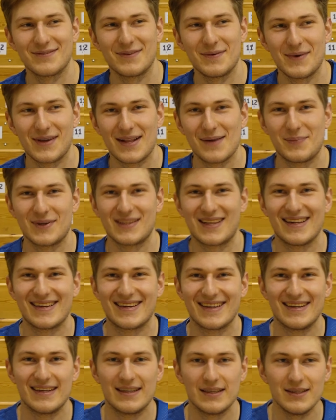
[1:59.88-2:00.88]
wybiorę
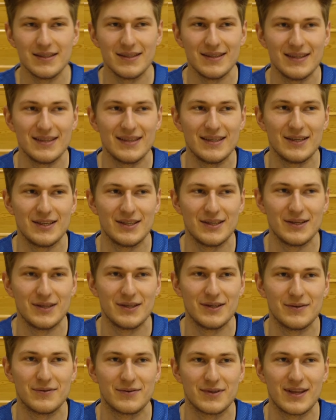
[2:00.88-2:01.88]
Patryka
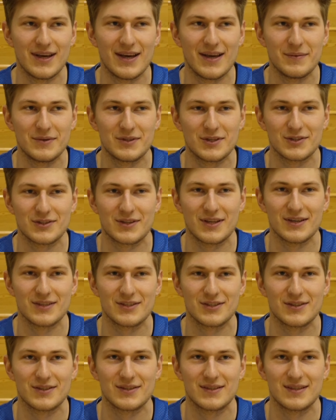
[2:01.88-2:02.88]
i wydaje mi się, że też
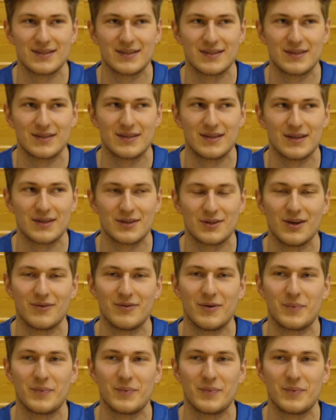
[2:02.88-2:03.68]
z tych nowo